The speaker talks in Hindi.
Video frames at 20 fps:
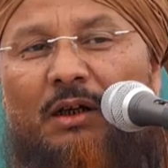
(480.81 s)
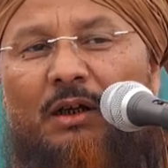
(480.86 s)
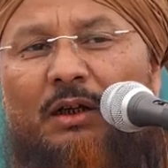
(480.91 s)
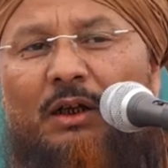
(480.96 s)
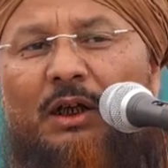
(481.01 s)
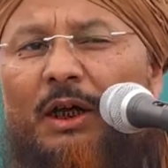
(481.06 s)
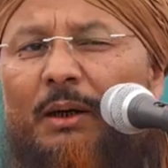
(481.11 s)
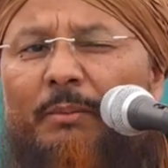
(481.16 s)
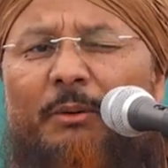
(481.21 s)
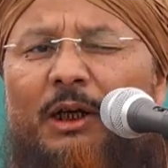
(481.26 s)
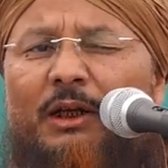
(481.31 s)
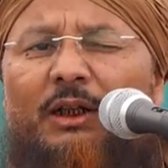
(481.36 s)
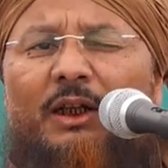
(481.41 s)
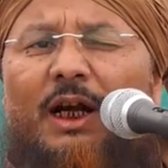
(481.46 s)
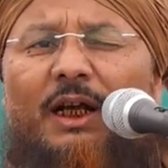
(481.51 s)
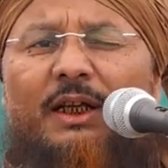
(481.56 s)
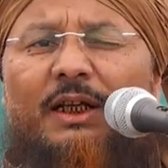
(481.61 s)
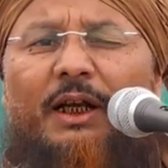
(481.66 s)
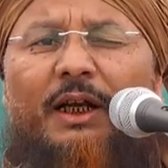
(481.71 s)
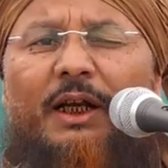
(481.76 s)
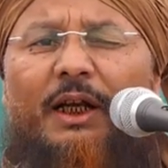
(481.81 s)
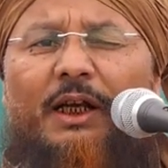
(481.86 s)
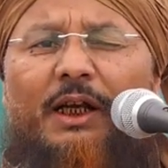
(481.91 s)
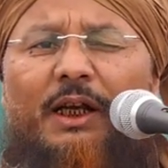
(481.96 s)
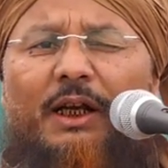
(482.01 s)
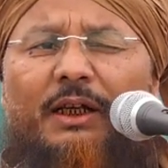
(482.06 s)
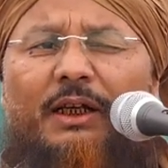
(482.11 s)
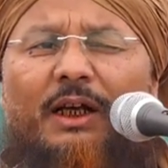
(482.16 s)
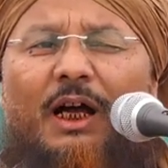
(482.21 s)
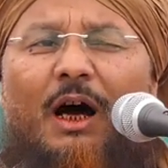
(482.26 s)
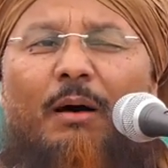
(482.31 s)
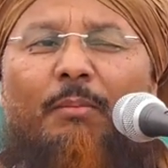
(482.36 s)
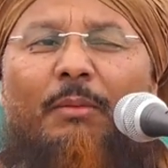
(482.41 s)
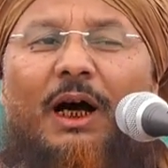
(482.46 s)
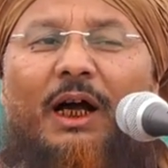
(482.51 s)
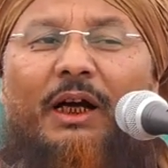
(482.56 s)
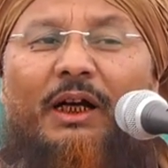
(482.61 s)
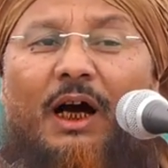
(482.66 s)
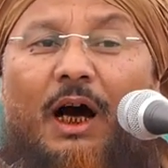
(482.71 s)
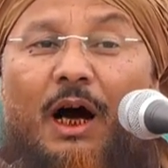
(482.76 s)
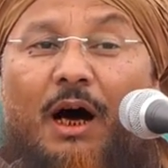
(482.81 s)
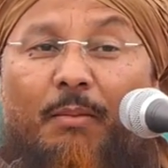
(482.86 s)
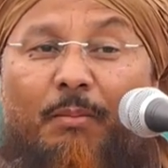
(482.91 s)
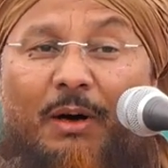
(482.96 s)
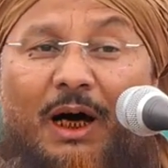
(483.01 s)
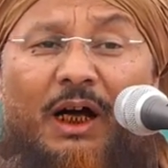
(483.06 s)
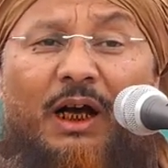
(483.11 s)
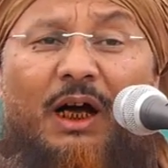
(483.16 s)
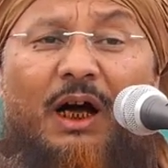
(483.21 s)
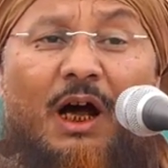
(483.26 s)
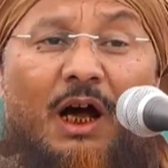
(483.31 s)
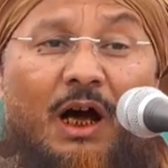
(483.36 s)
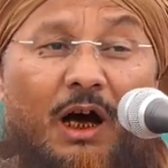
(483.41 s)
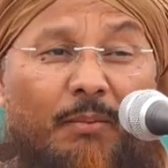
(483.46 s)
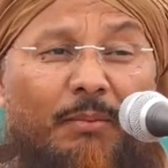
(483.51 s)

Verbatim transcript: ये भी अंदाज़ा नहीं है कि हमारा हमारा